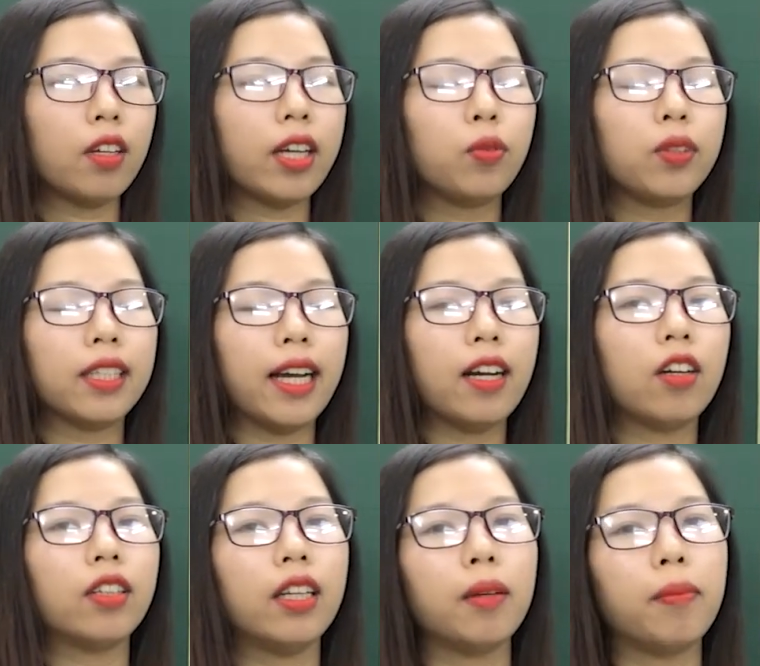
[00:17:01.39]
Kiều Nguyệt Nga
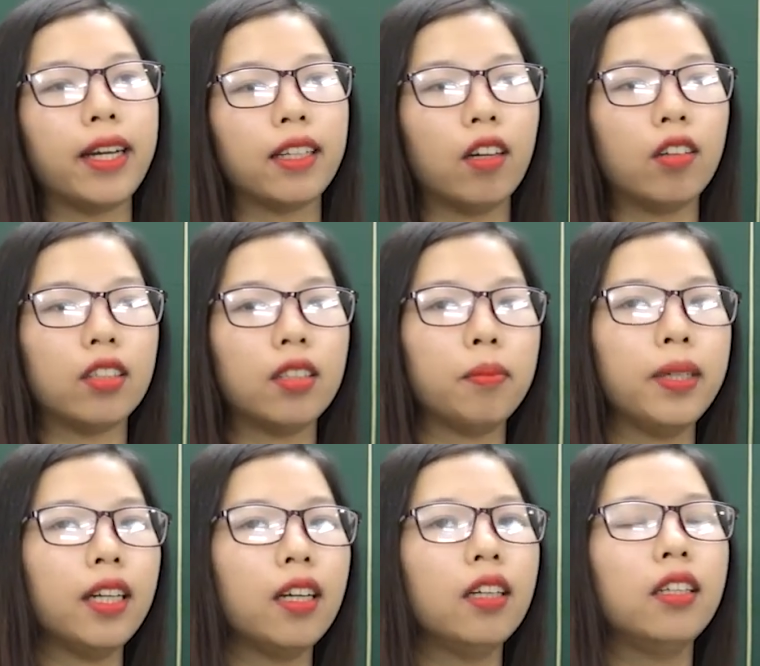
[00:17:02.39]
có thể bày tỏ sự
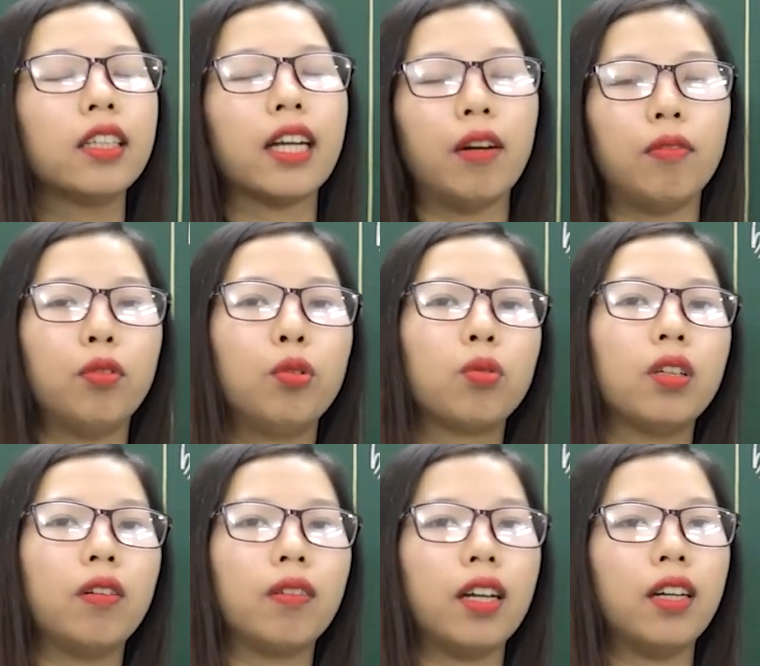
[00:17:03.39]
biết ơn, cảm phục,
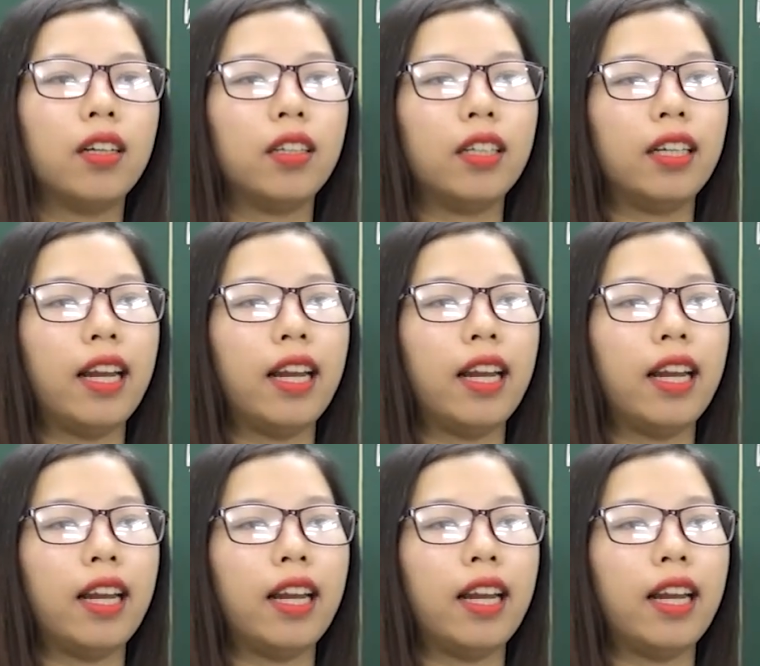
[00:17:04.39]
đồng thời